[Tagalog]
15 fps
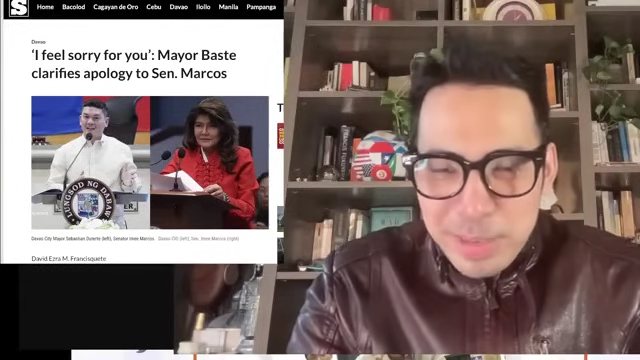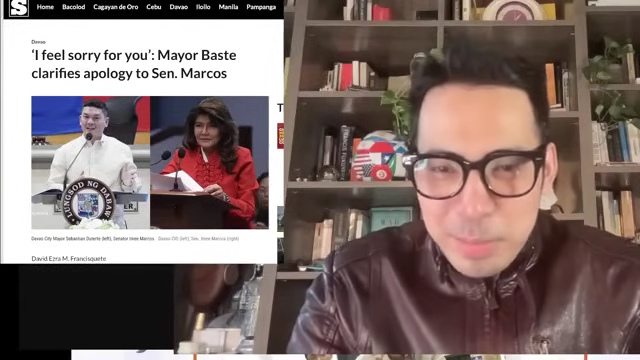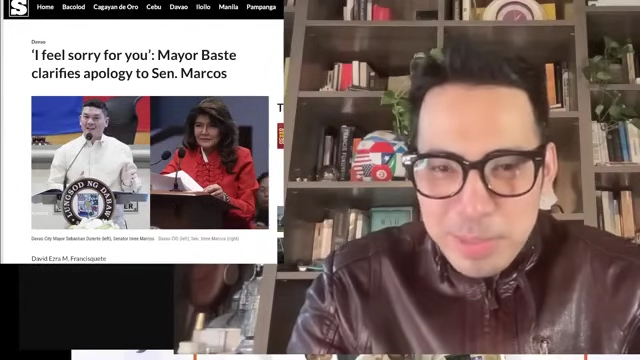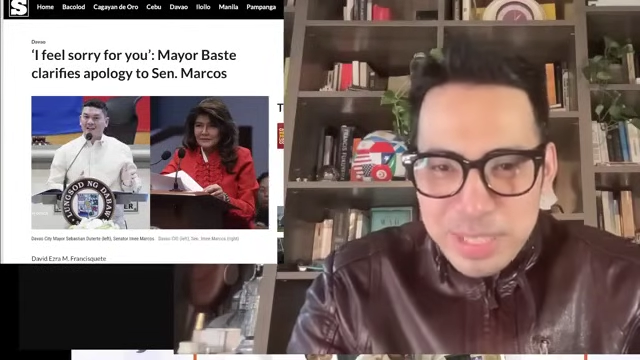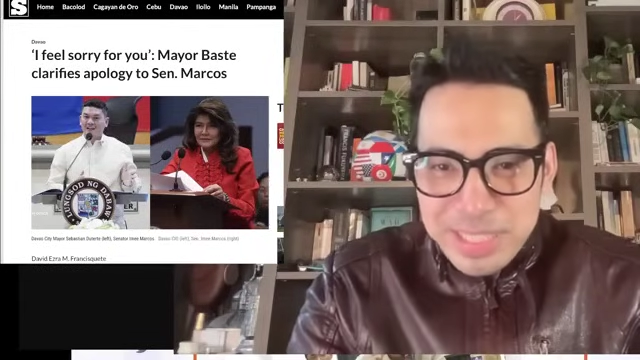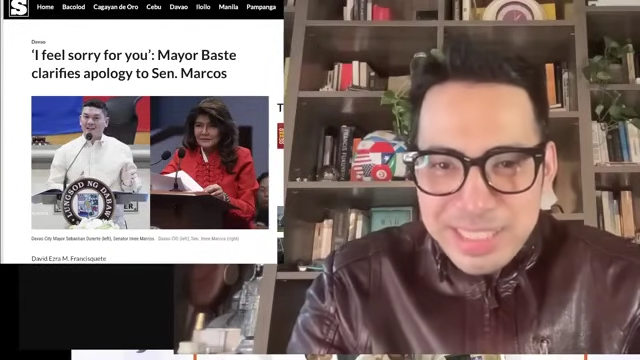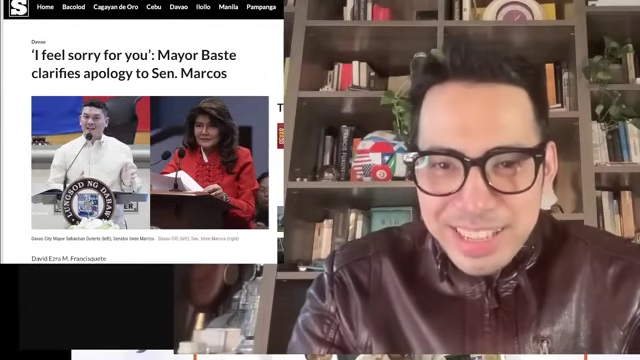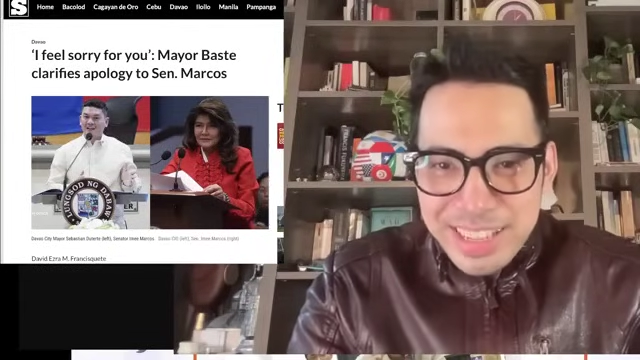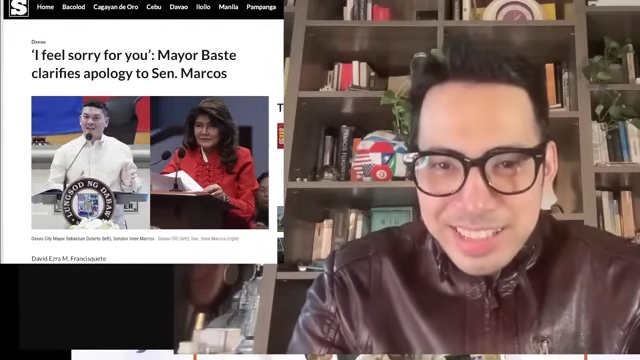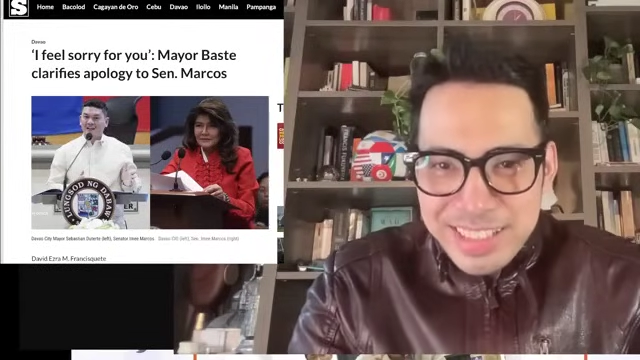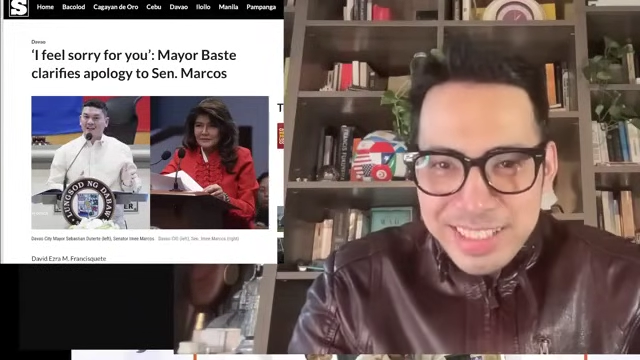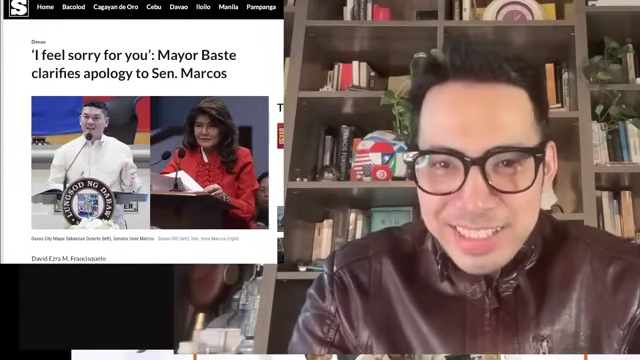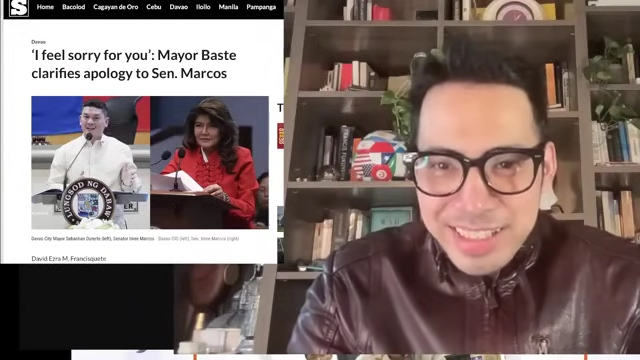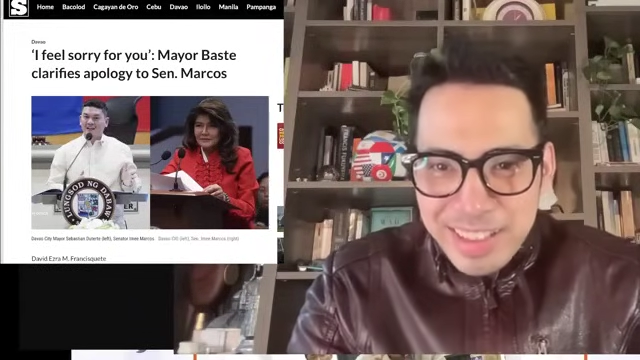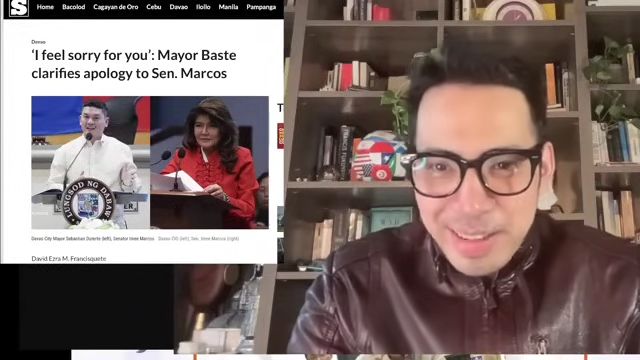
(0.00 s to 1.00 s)
ah, labas natin.
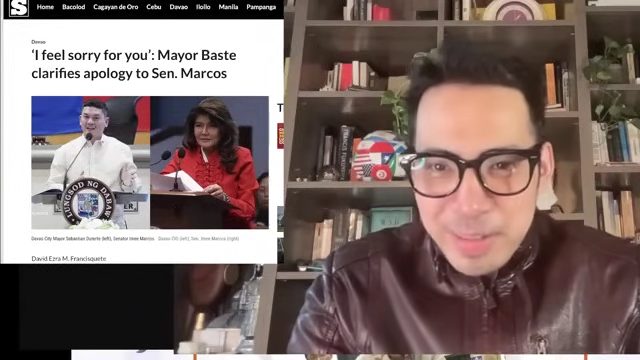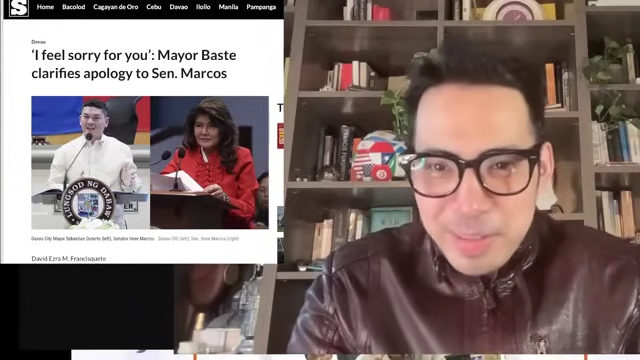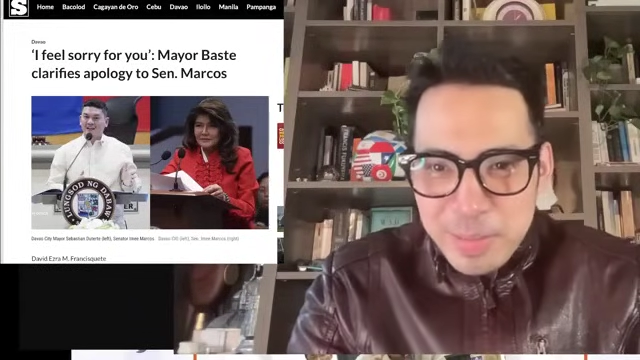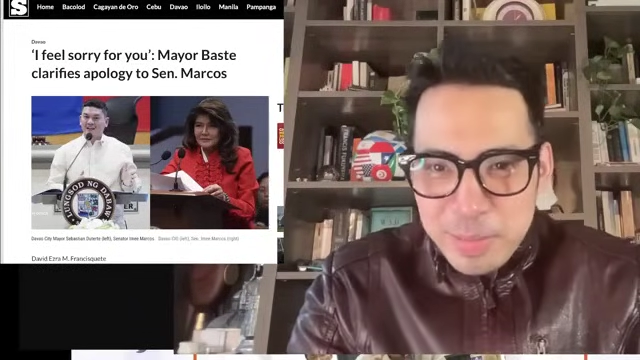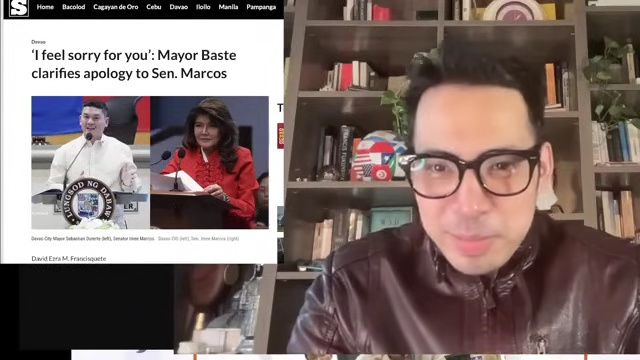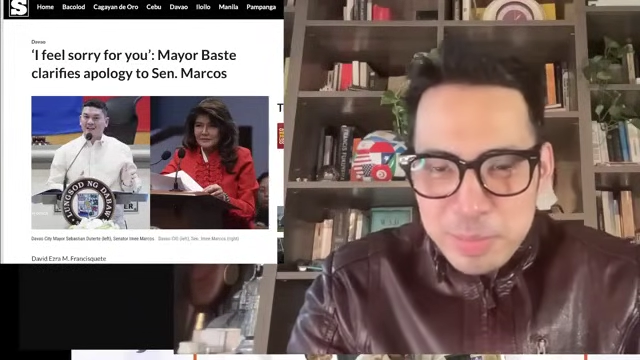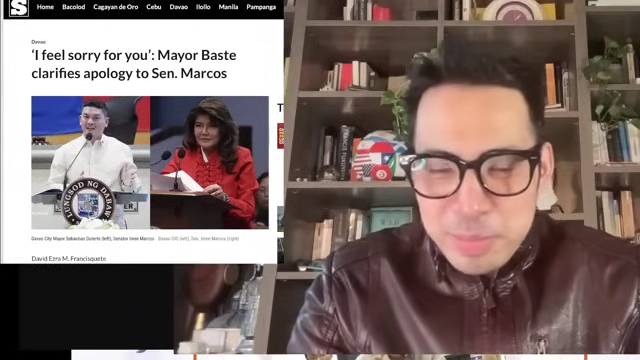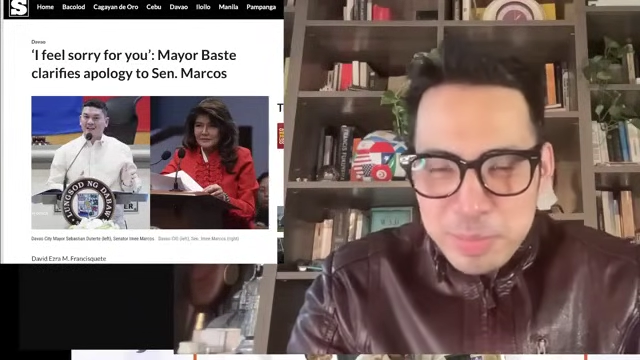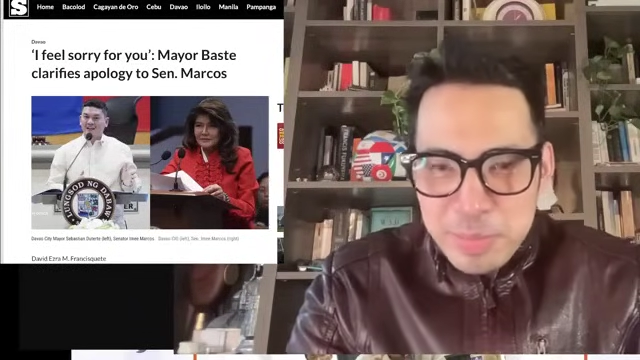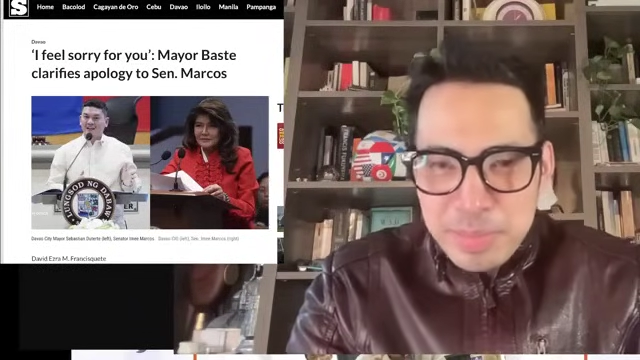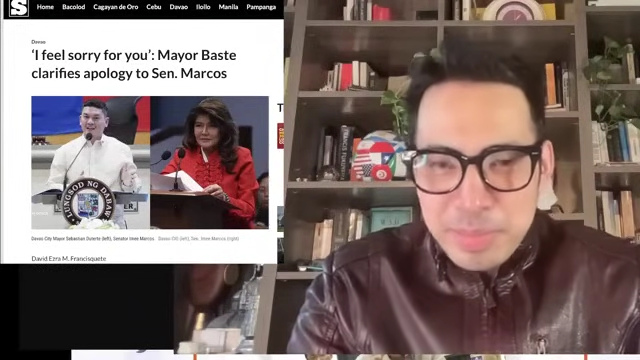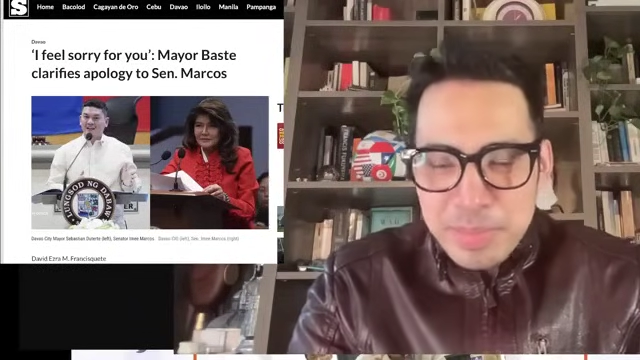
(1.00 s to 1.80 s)
hindi pa nakarinig.